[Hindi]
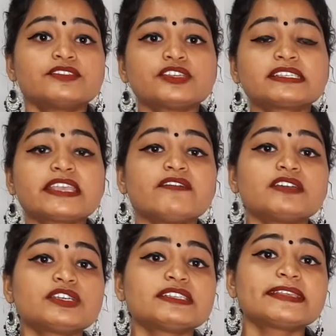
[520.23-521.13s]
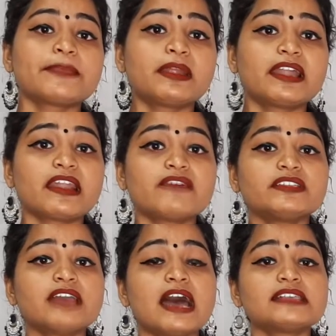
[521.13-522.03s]
जिसकी वजह से बढ़हरा
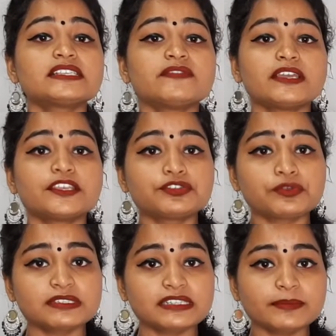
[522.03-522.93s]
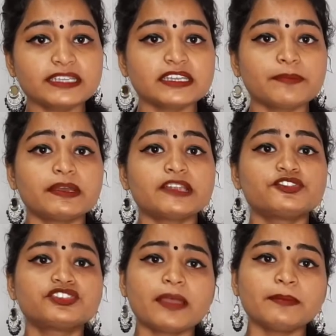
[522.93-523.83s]
विधानसभा की सोशल मीडिया पर
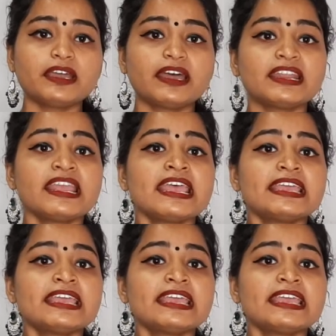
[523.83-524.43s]
जमकर